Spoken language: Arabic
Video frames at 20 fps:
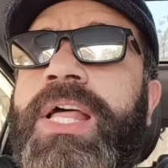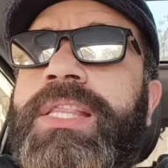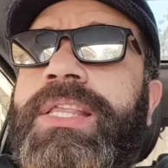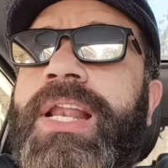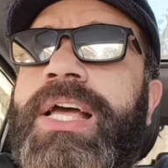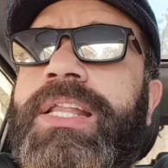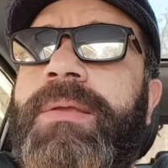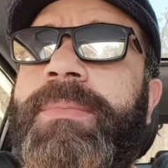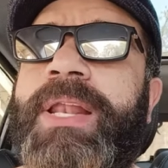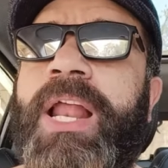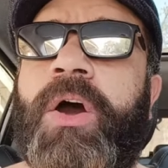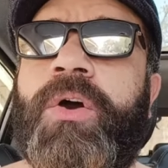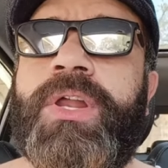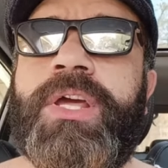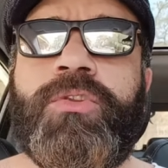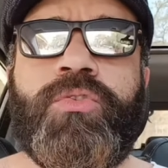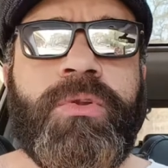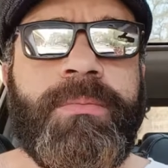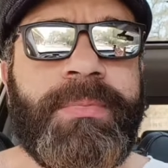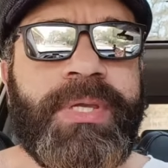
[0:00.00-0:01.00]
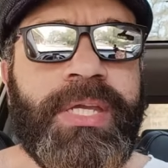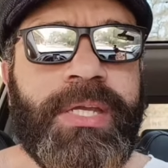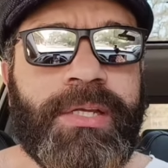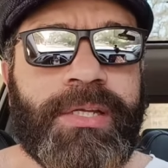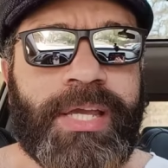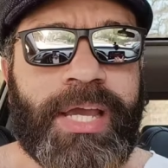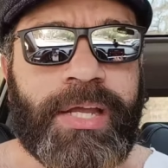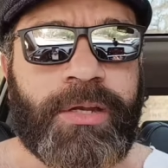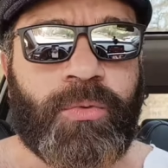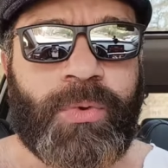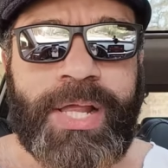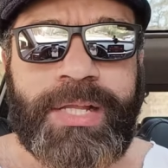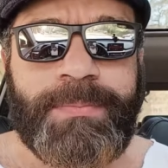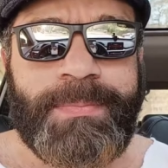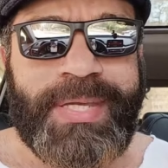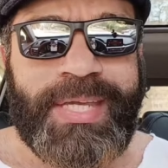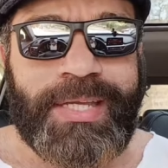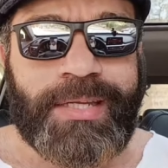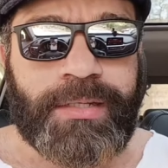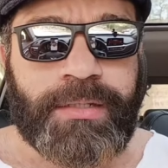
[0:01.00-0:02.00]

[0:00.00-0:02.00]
الادب اللي حواليا دول مين يعني ولاد مين